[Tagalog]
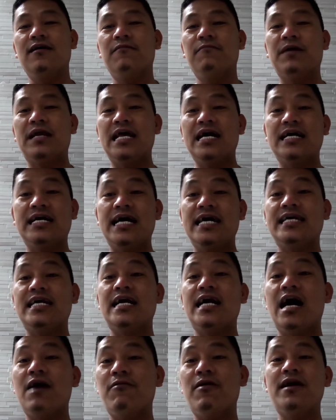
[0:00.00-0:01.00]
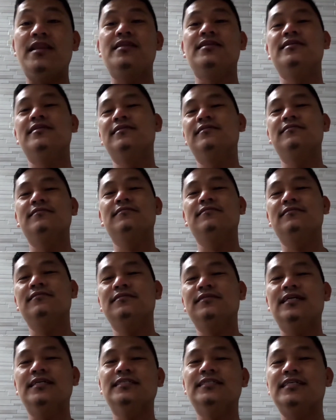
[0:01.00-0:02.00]
barangay Kagawad
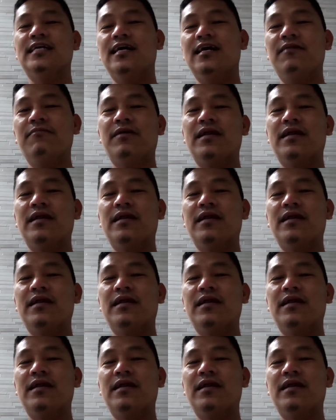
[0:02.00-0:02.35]
dyan sa